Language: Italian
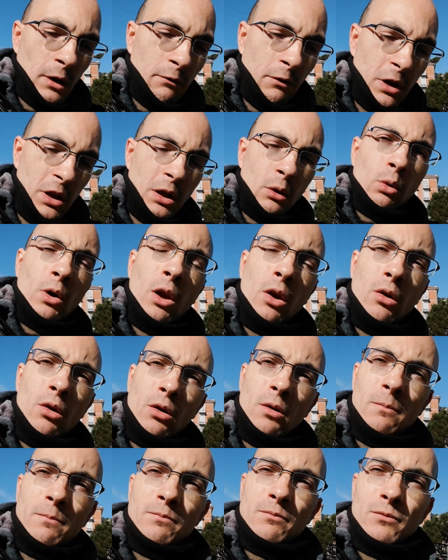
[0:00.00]
vedi
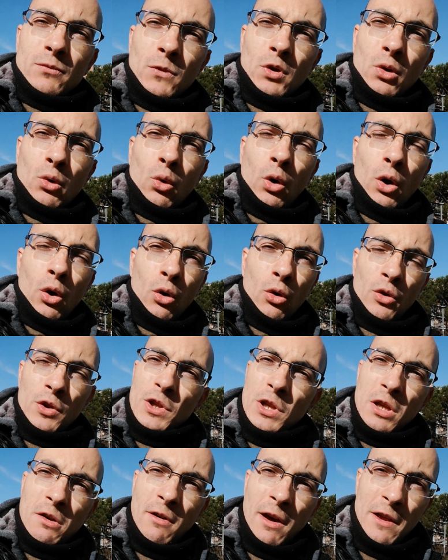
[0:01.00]
quello, quello non
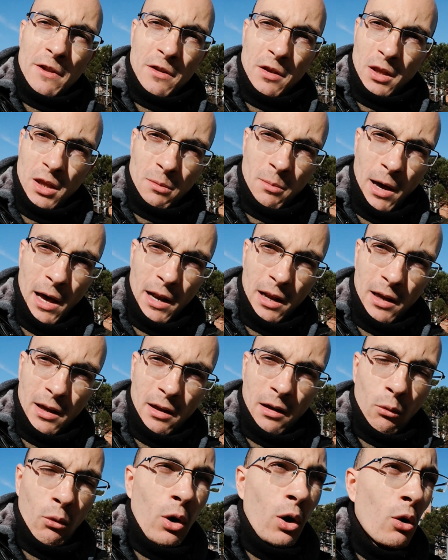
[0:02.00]
si veste di
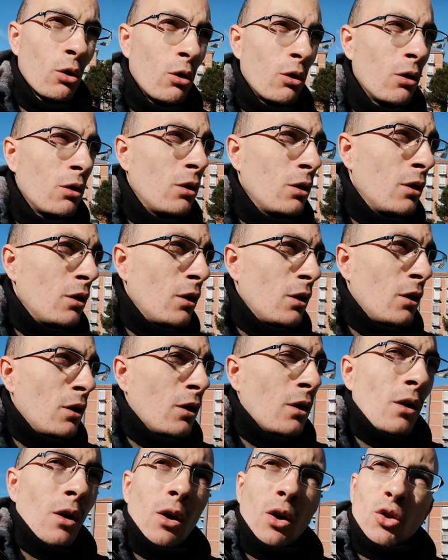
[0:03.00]
marca, quello
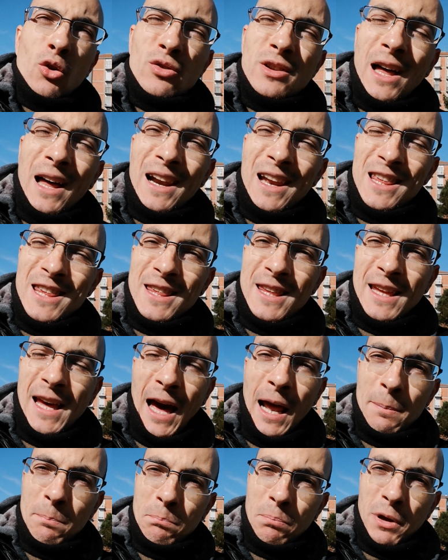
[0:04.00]
non ha le
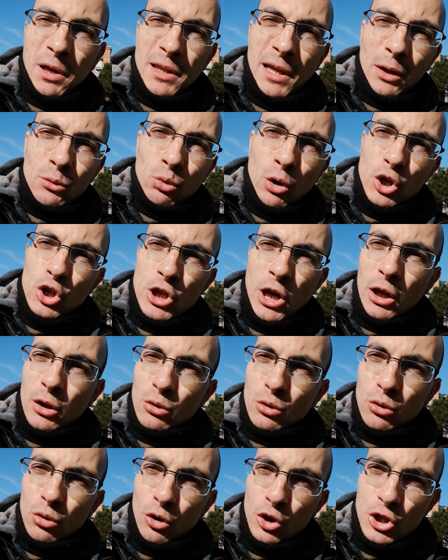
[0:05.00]
scarpe da
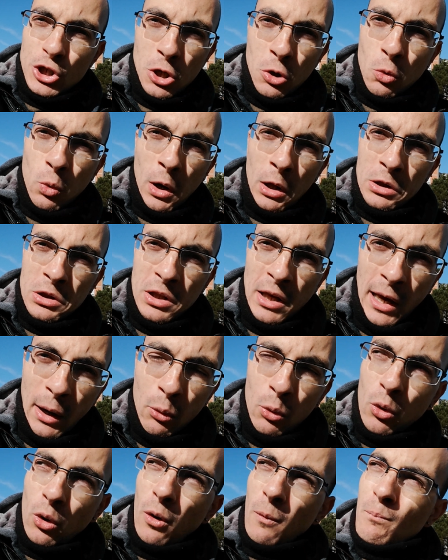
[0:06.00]
250
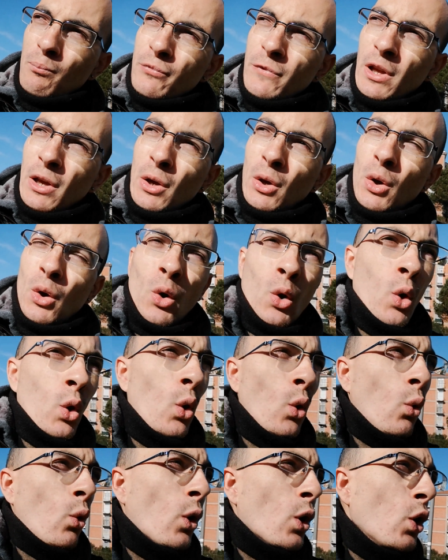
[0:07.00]
euro,
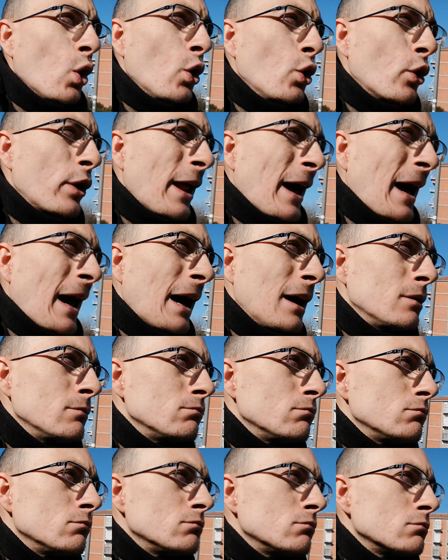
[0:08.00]
quello non ha
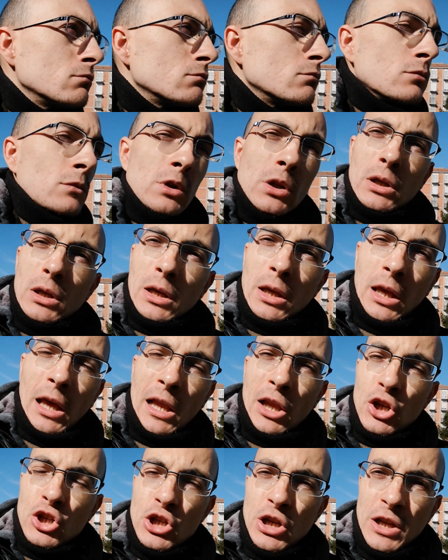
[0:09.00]

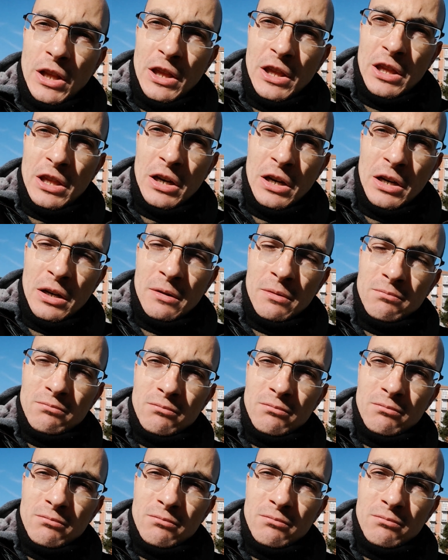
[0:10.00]
il jeans